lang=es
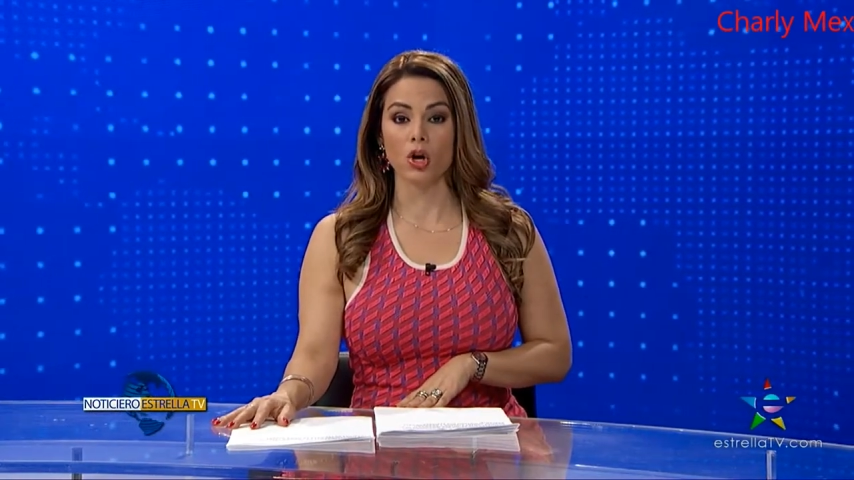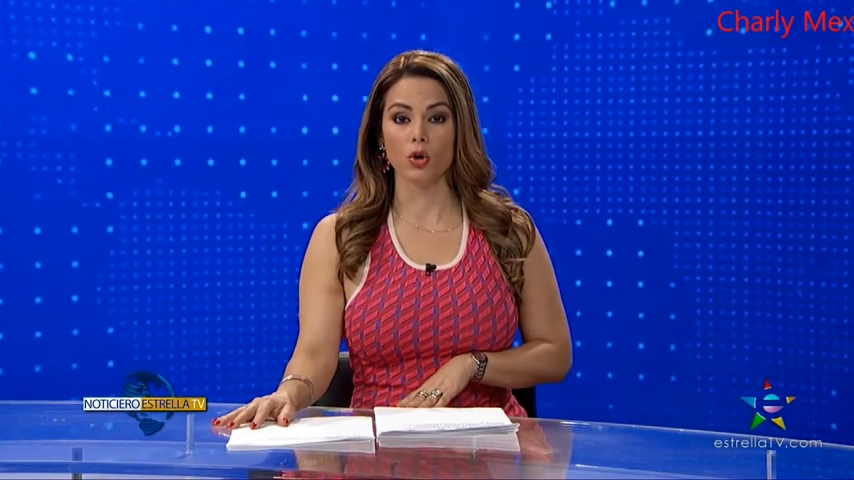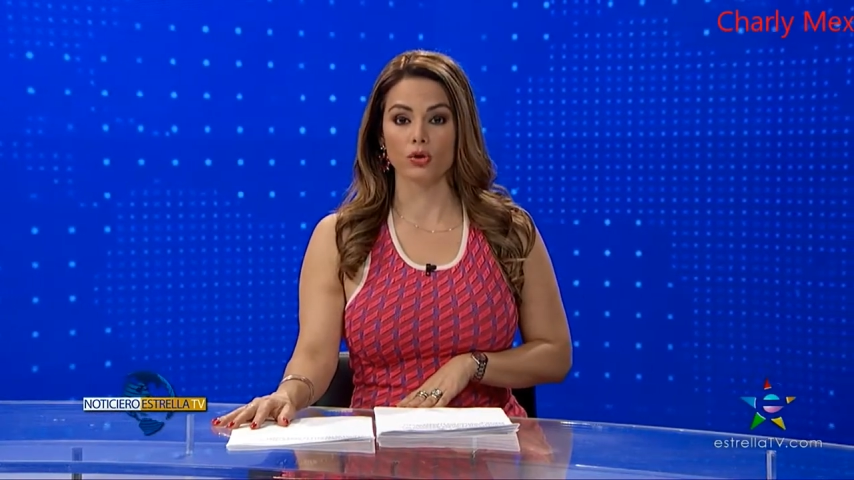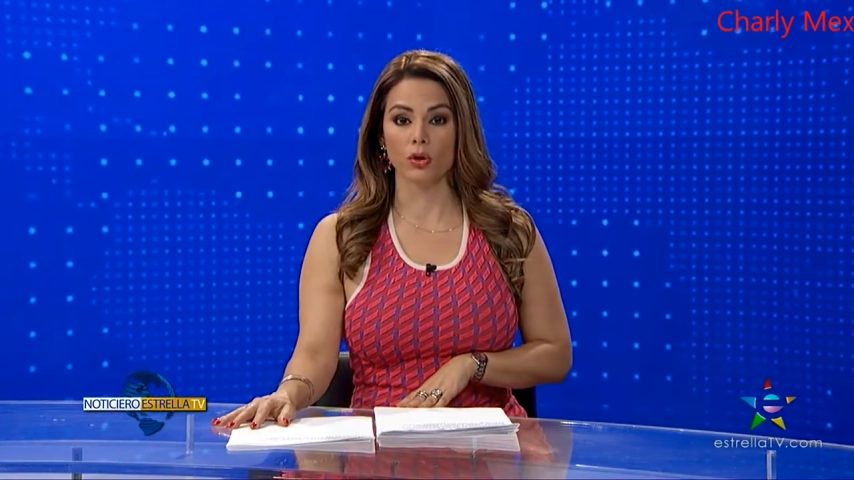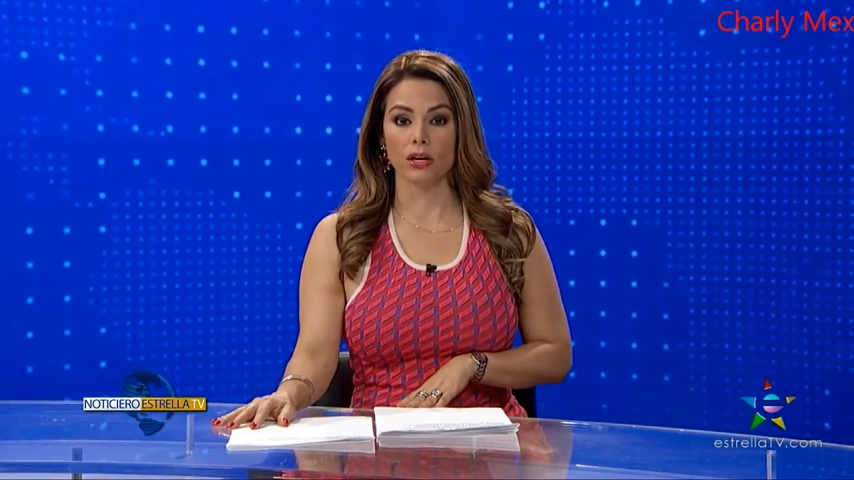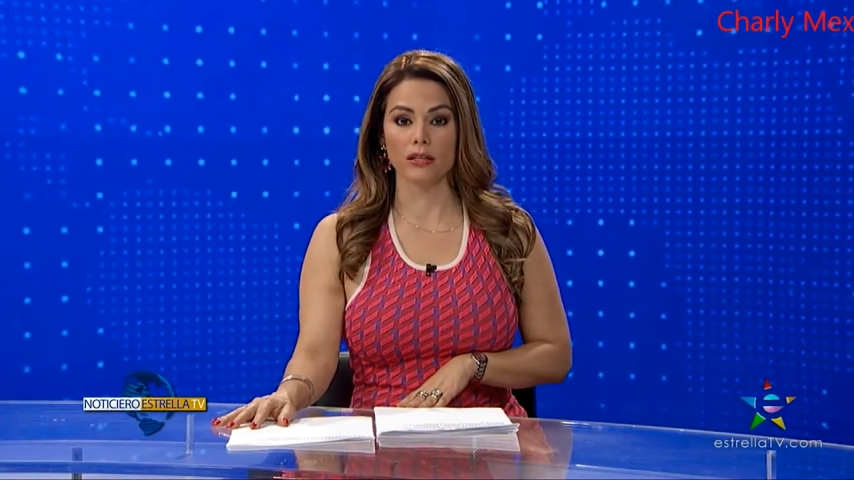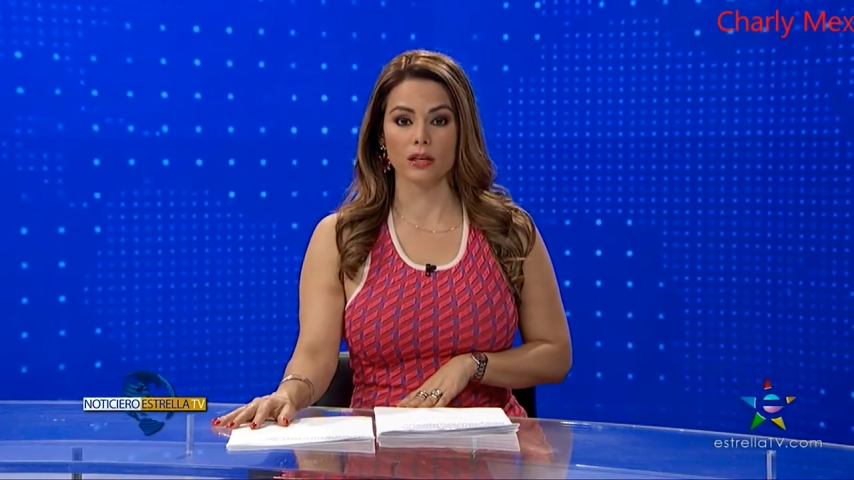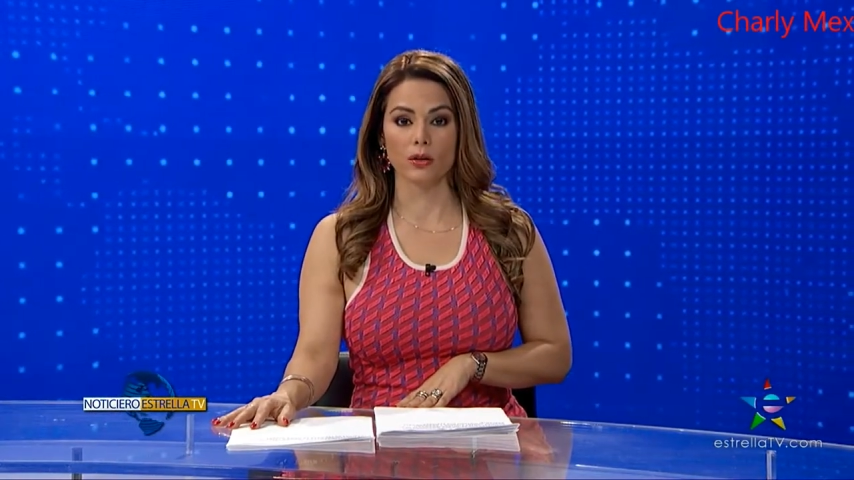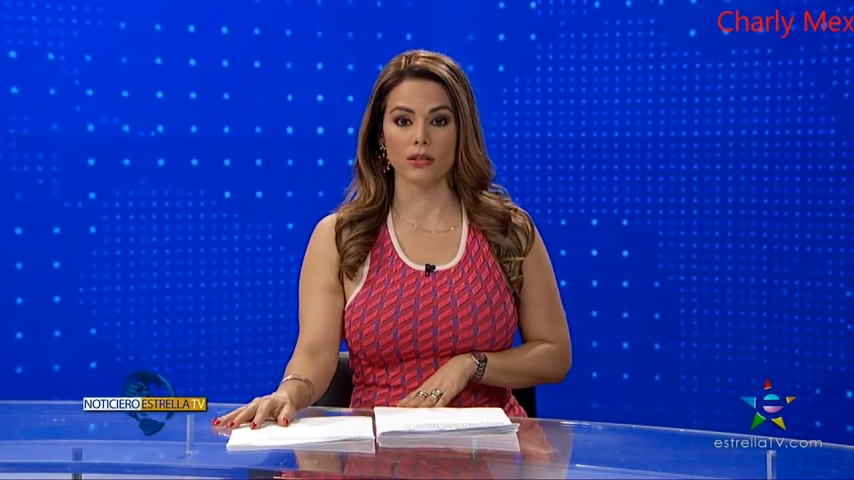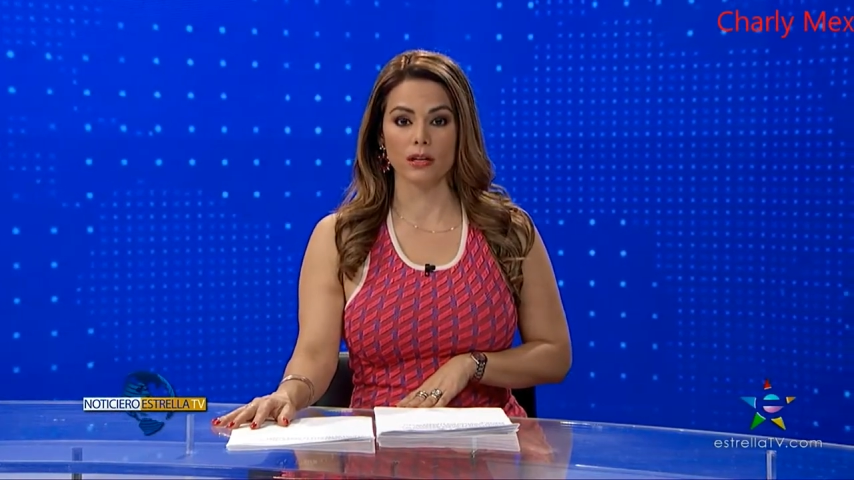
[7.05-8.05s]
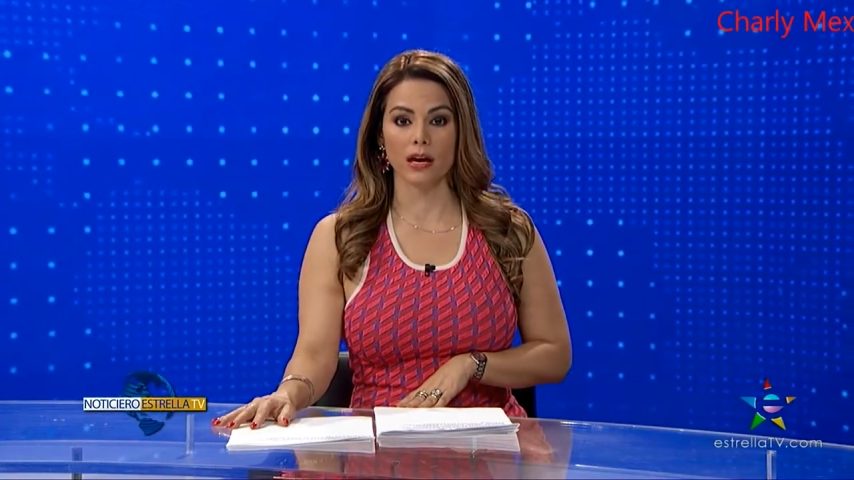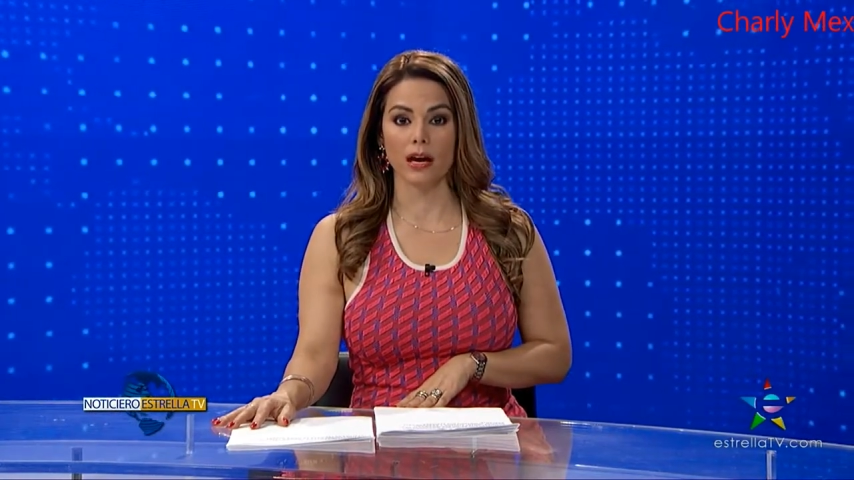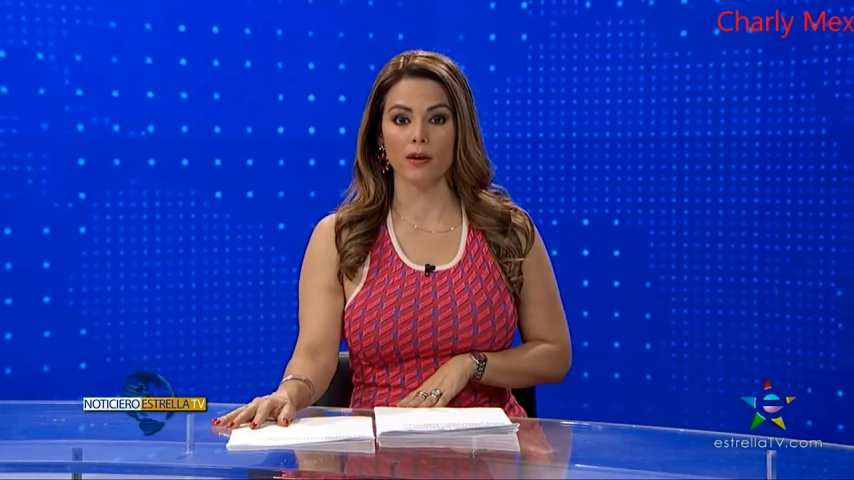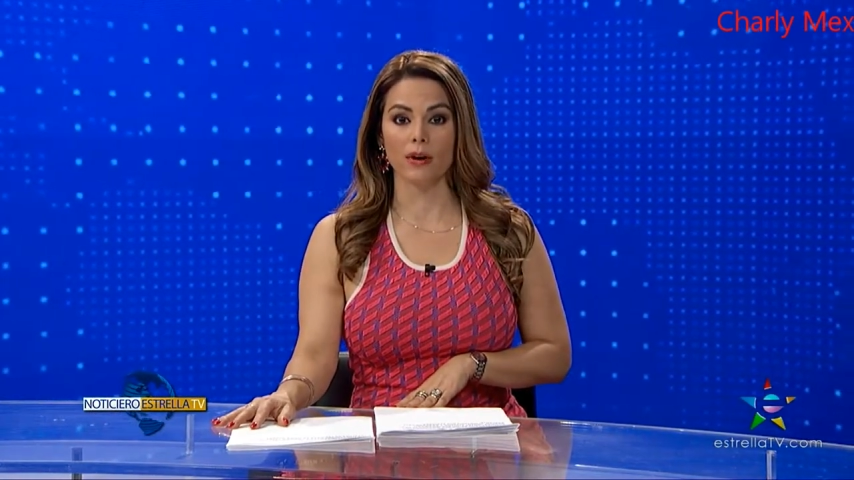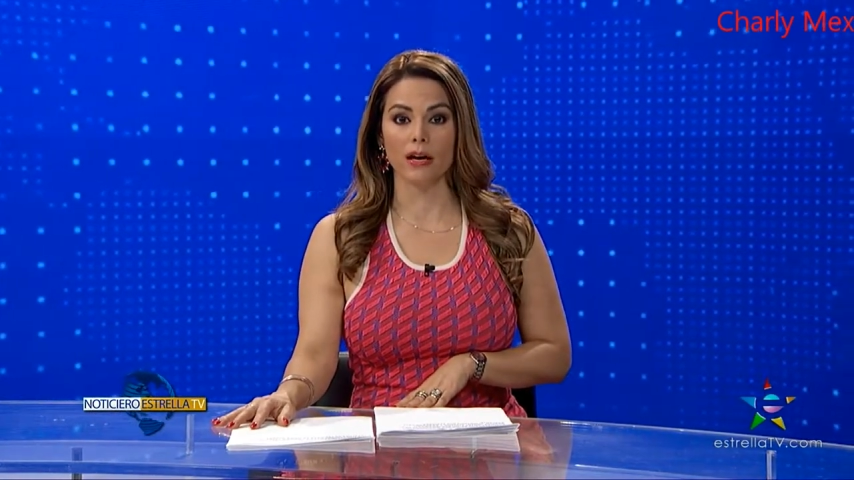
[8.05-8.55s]
los organizadores de la
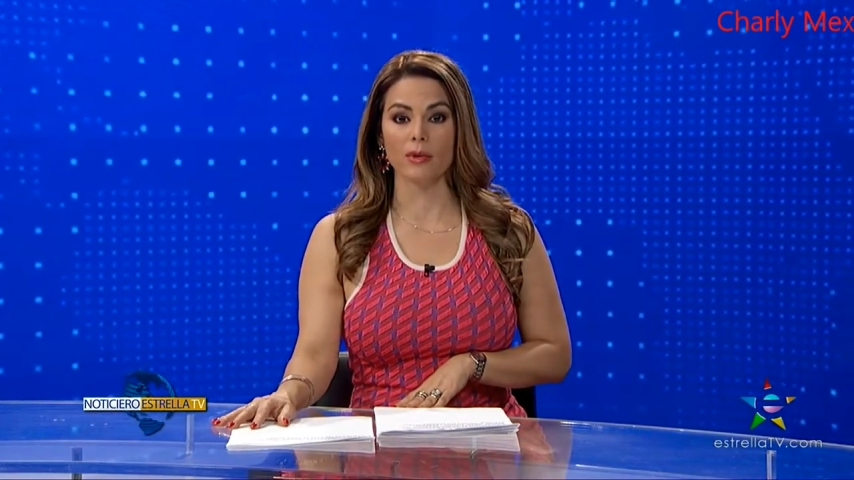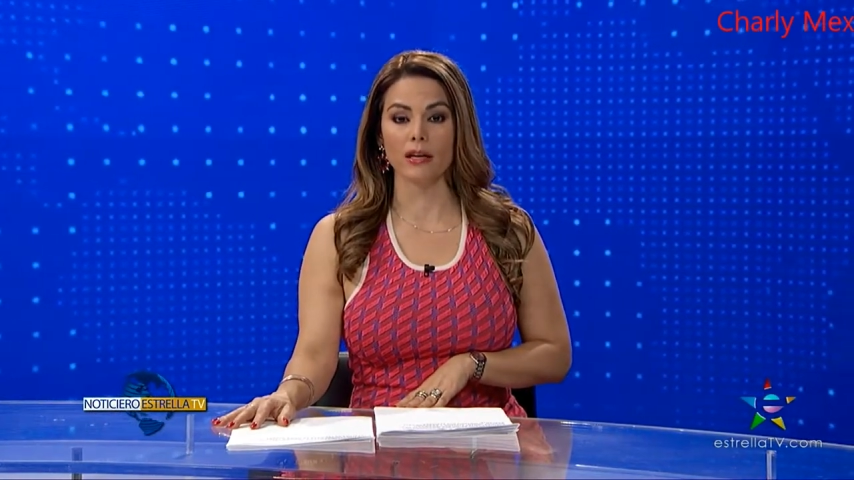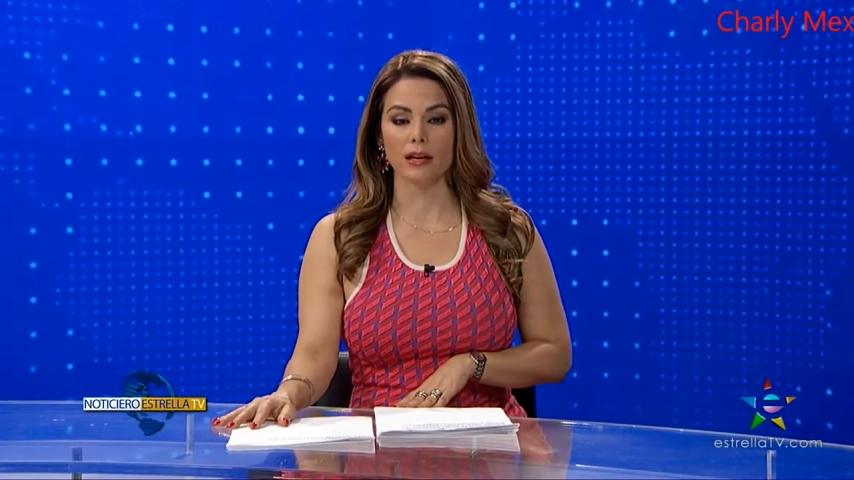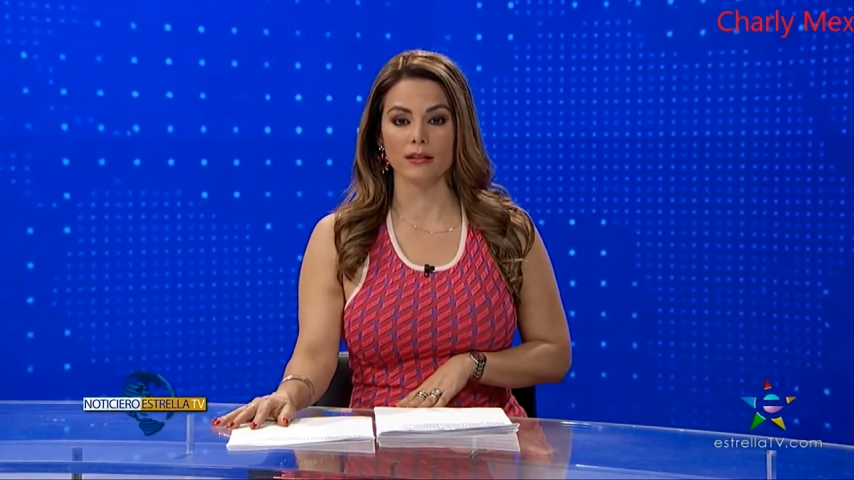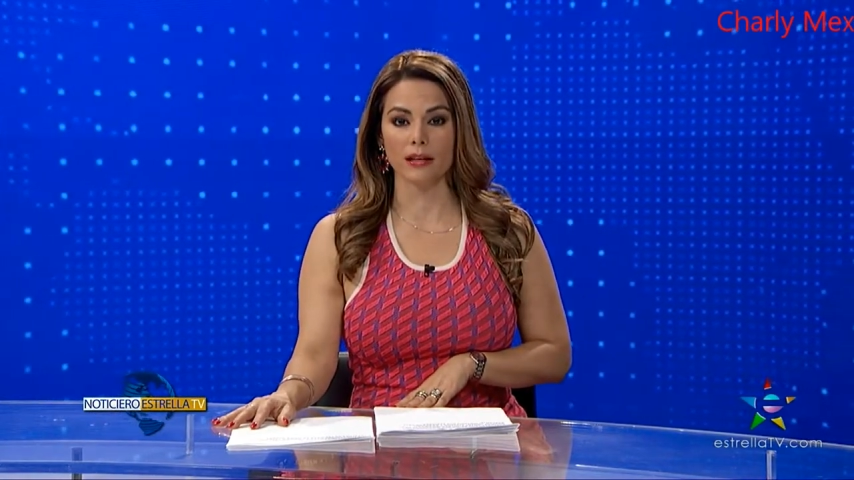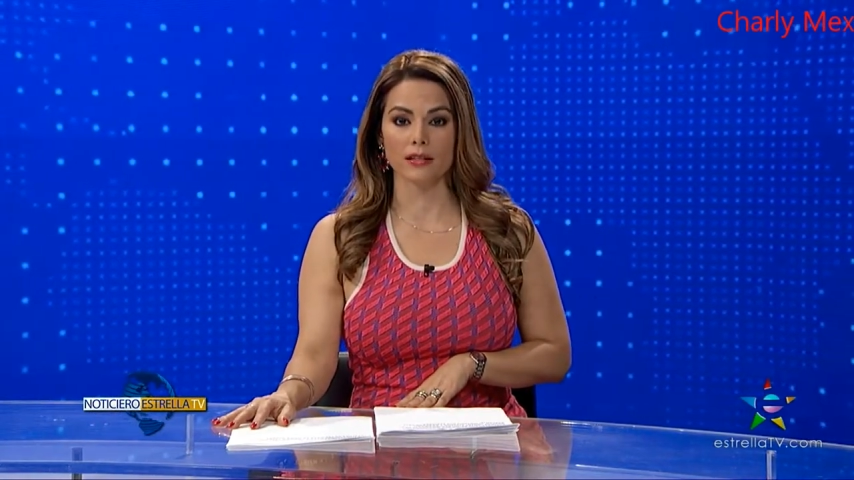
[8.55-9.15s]
caravana migrante